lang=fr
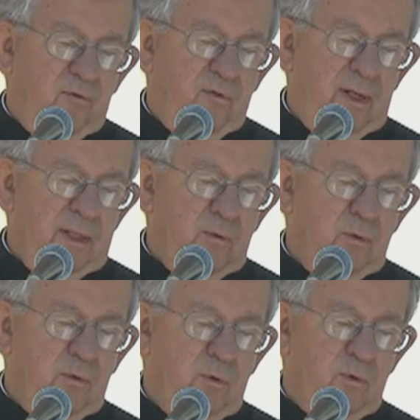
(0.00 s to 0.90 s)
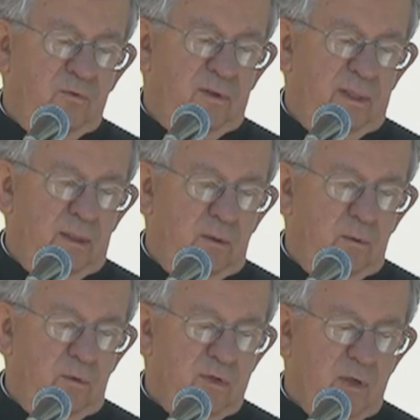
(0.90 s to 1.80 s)
Faire de deux vies
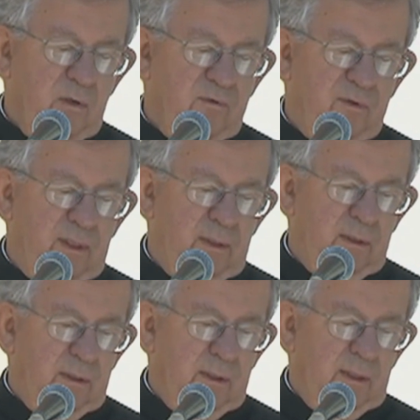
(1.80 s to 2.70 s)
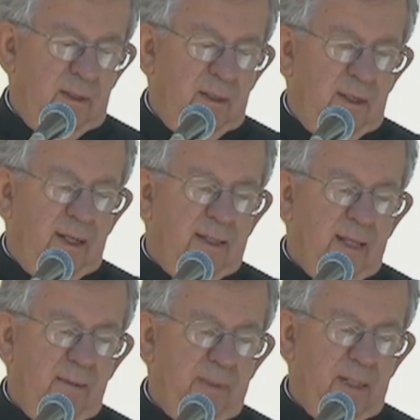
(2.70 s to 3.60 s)
une seule vie
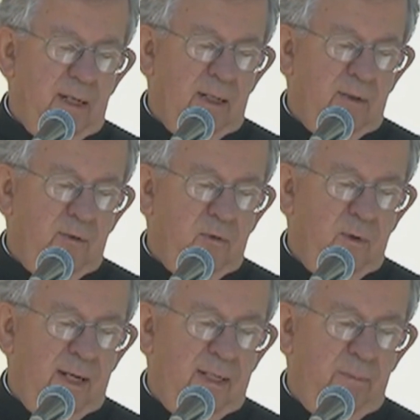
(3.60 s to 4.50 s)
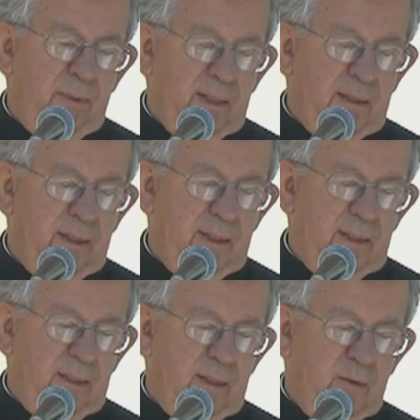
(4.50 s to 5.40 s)
est un miracle de la
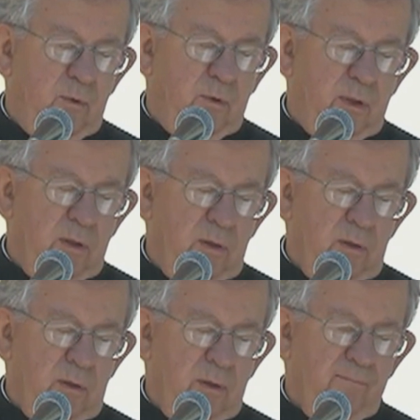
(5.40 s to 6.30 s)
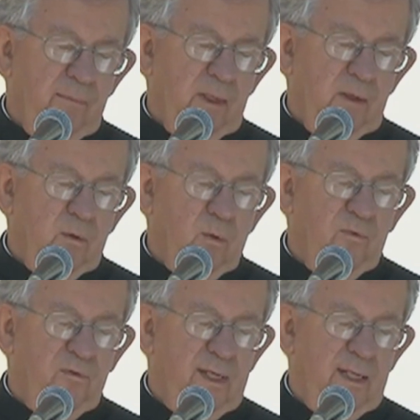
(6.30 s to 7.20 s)
liberté et du cœur
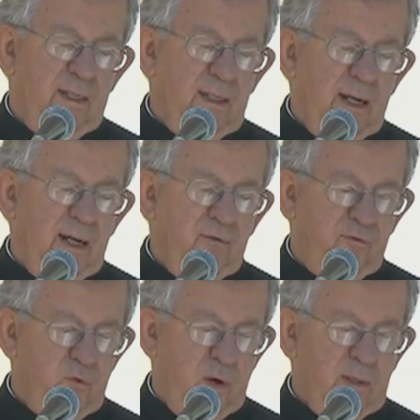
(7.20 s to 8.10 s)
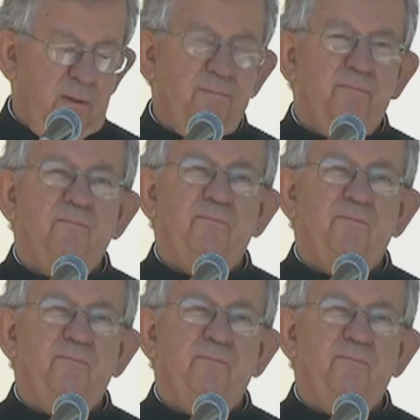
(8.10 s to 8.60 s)
confié à la foi.